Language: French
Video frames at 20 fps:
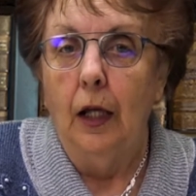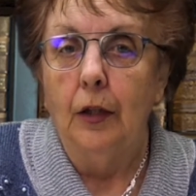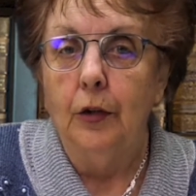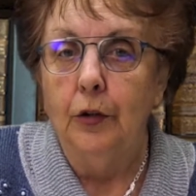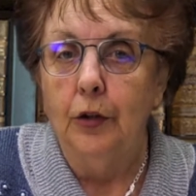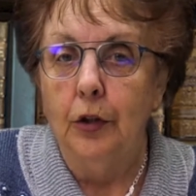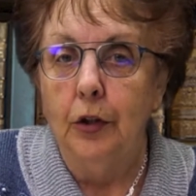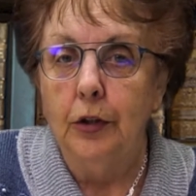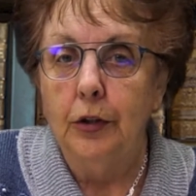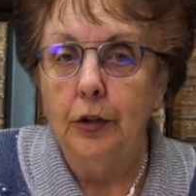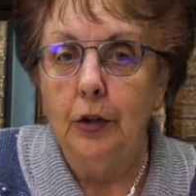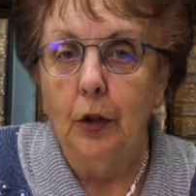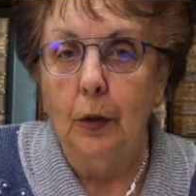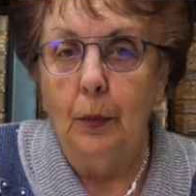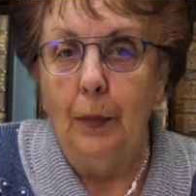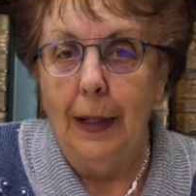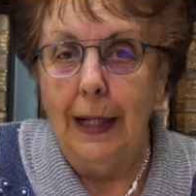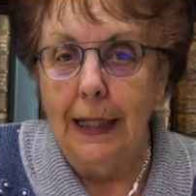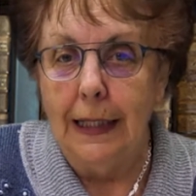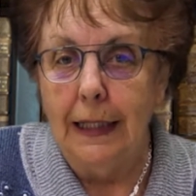Notre
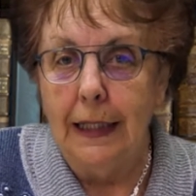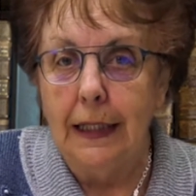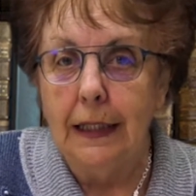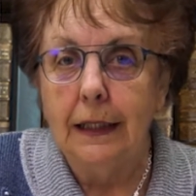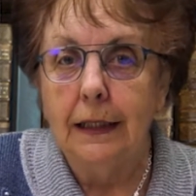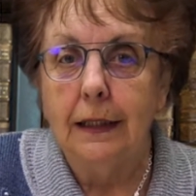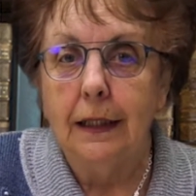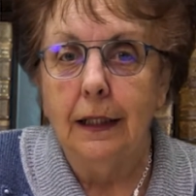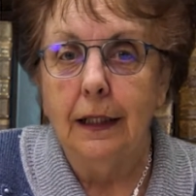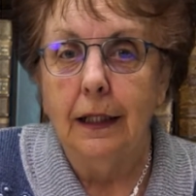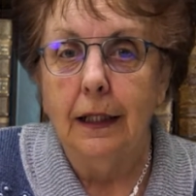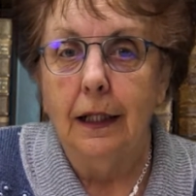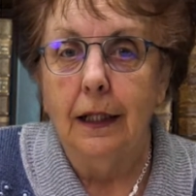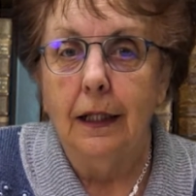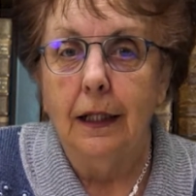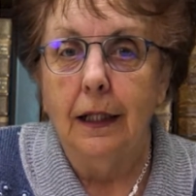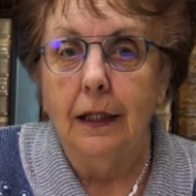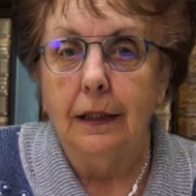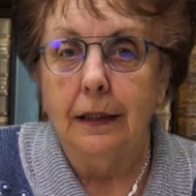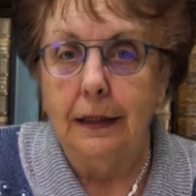planète
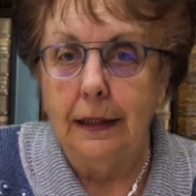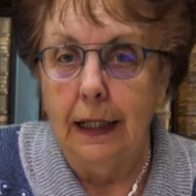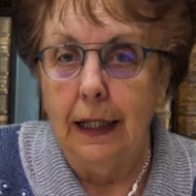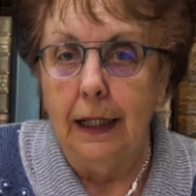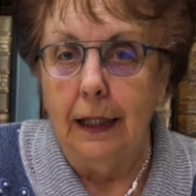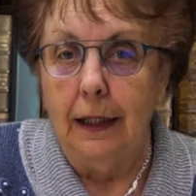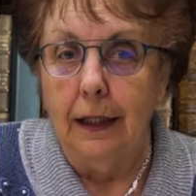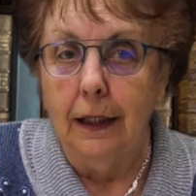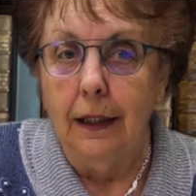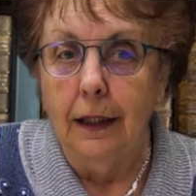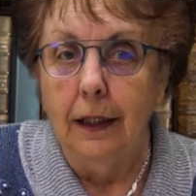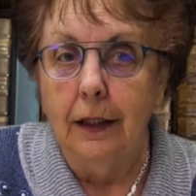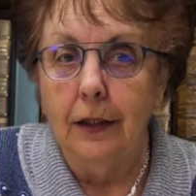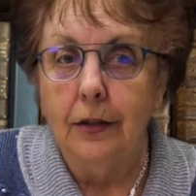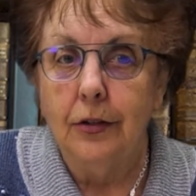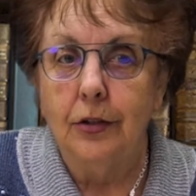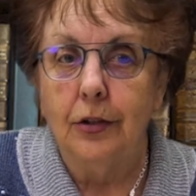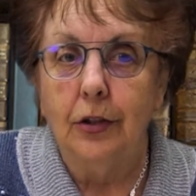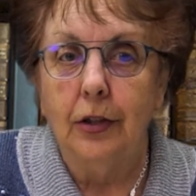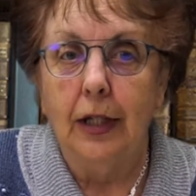Terre
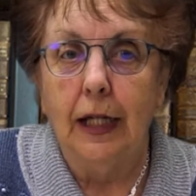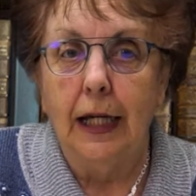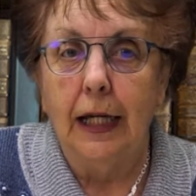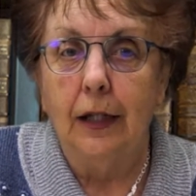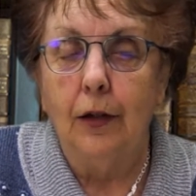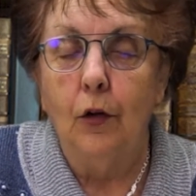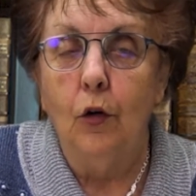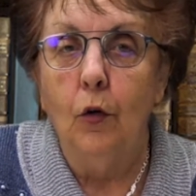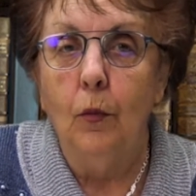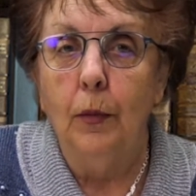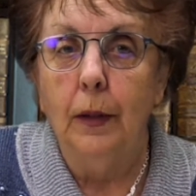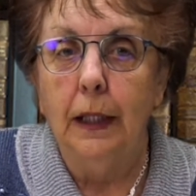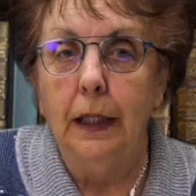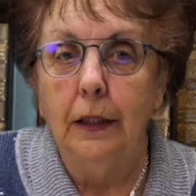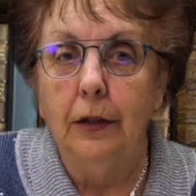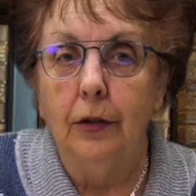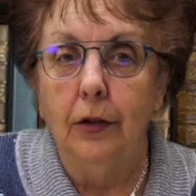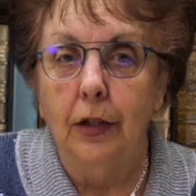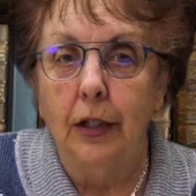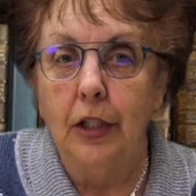serait comblée
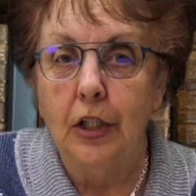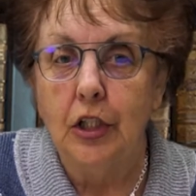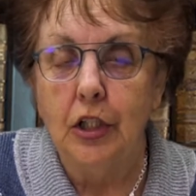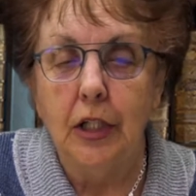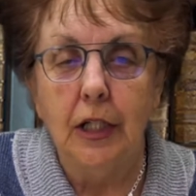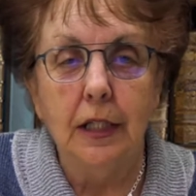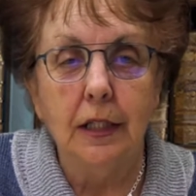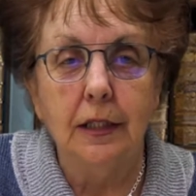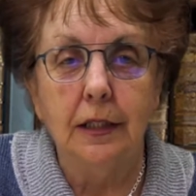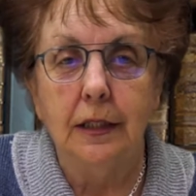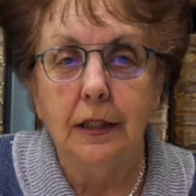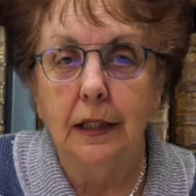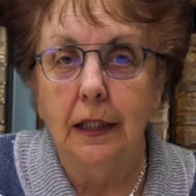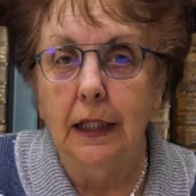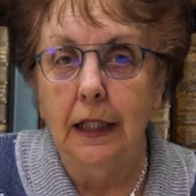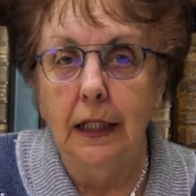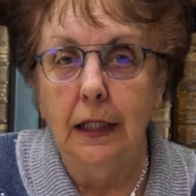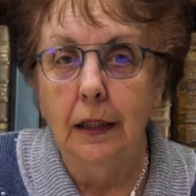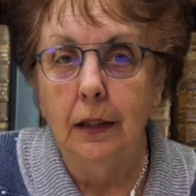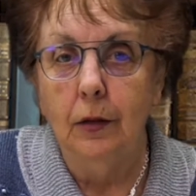de richesses
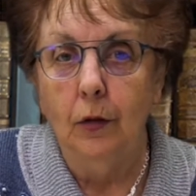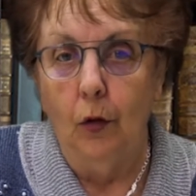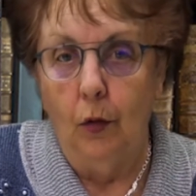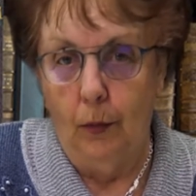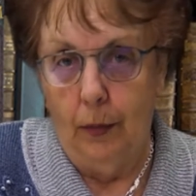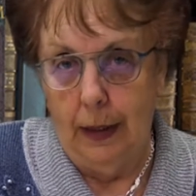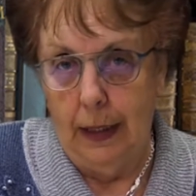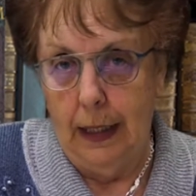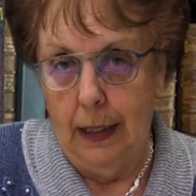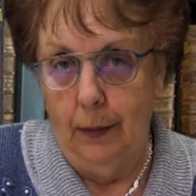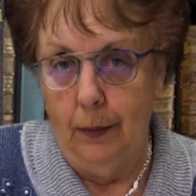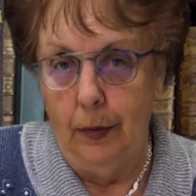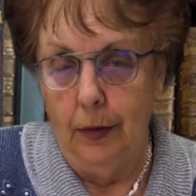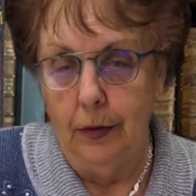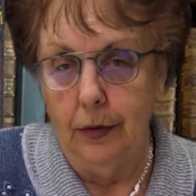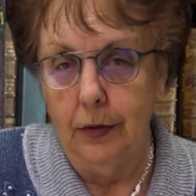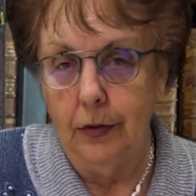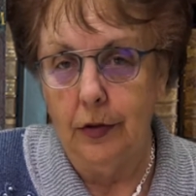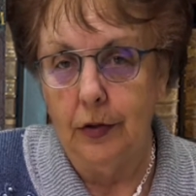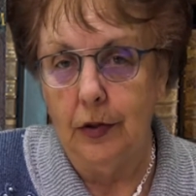
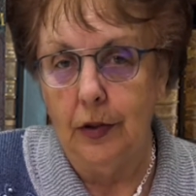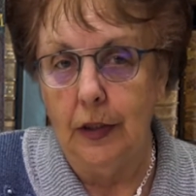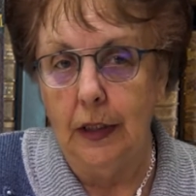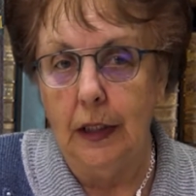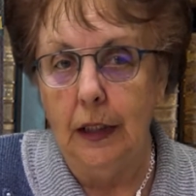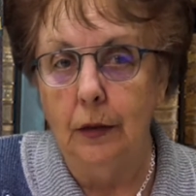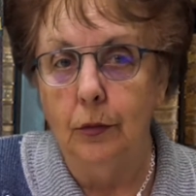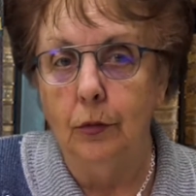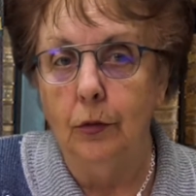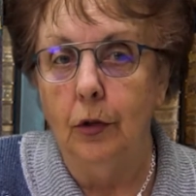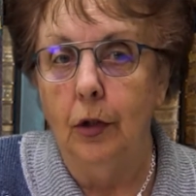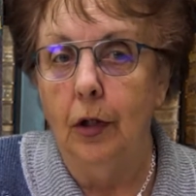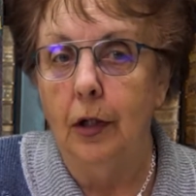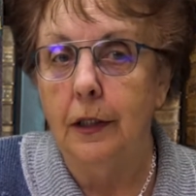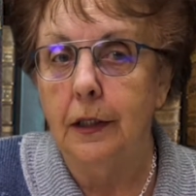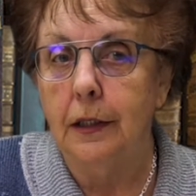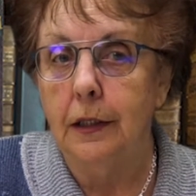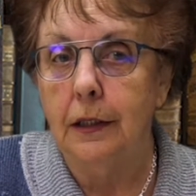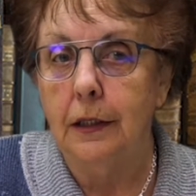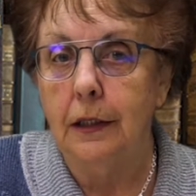innombrables si nous
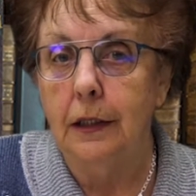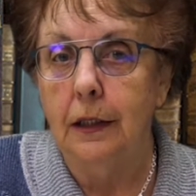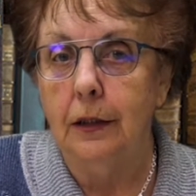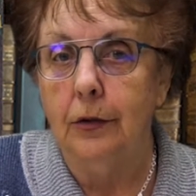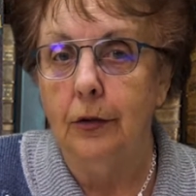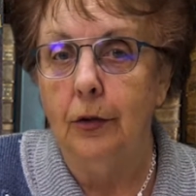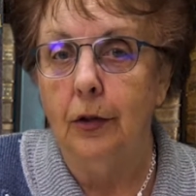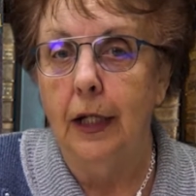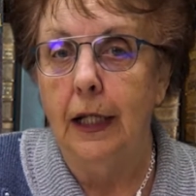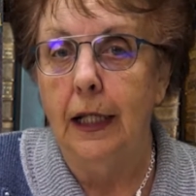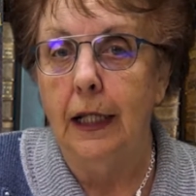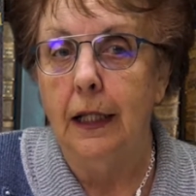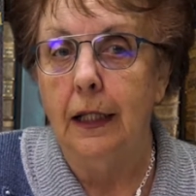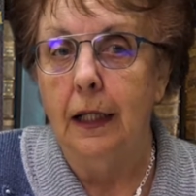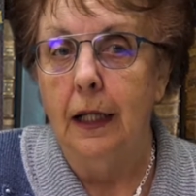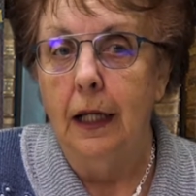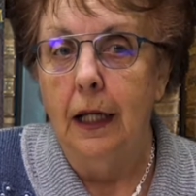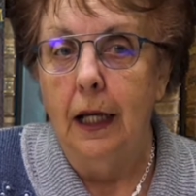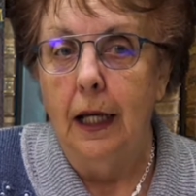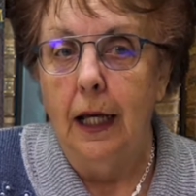ne les
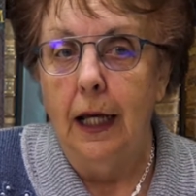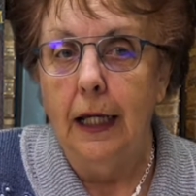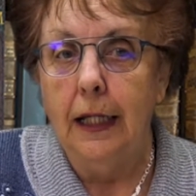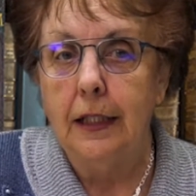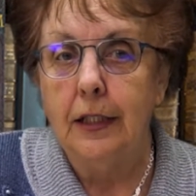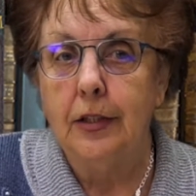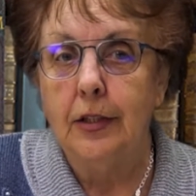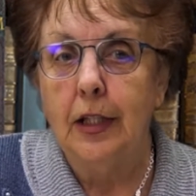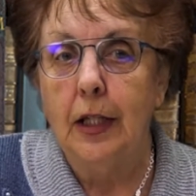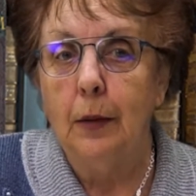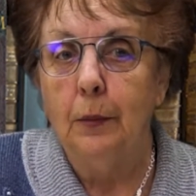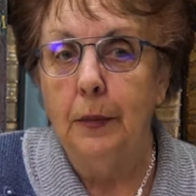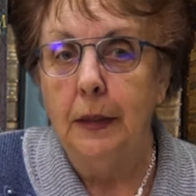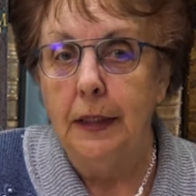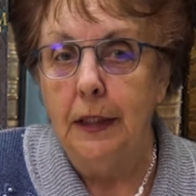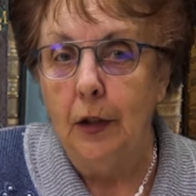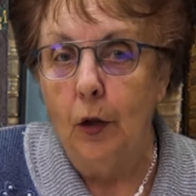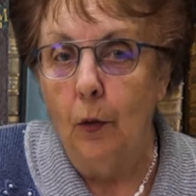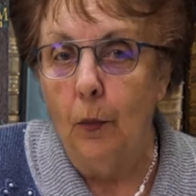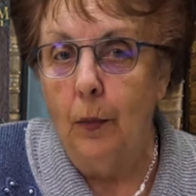
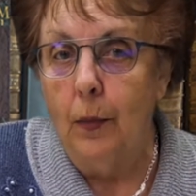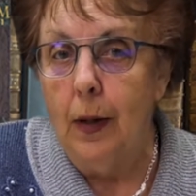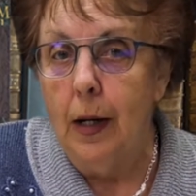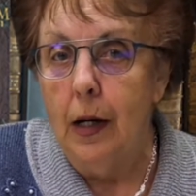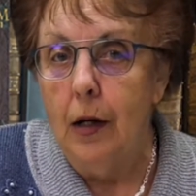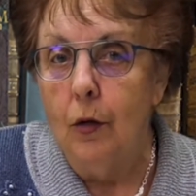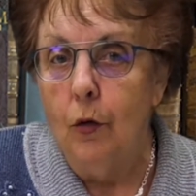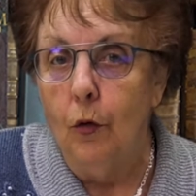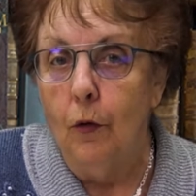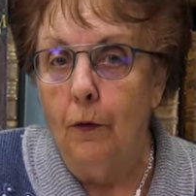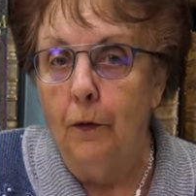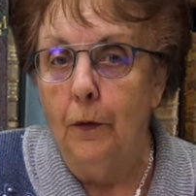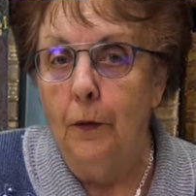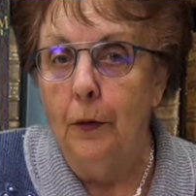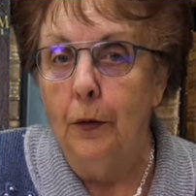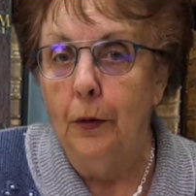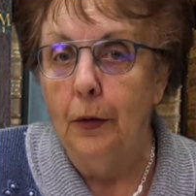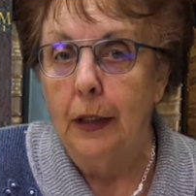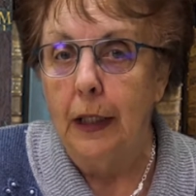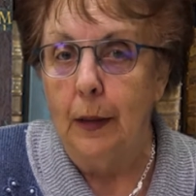exterminions pas au
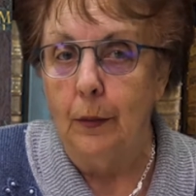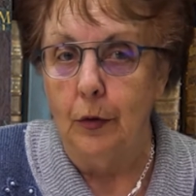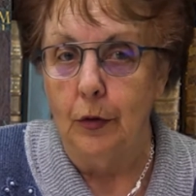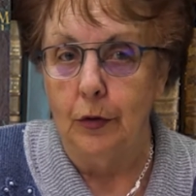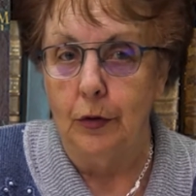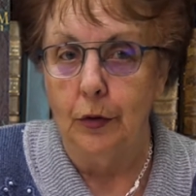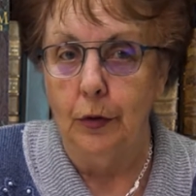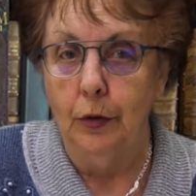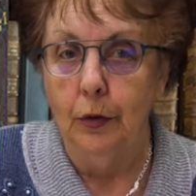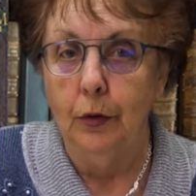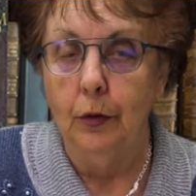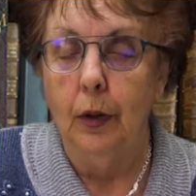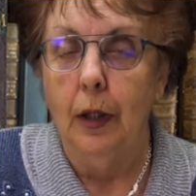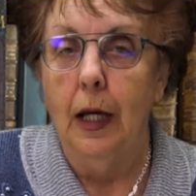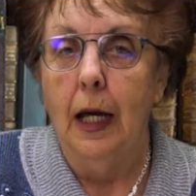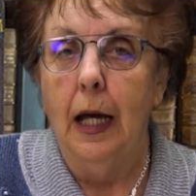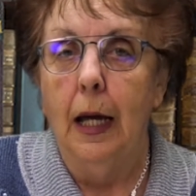fur et à mesure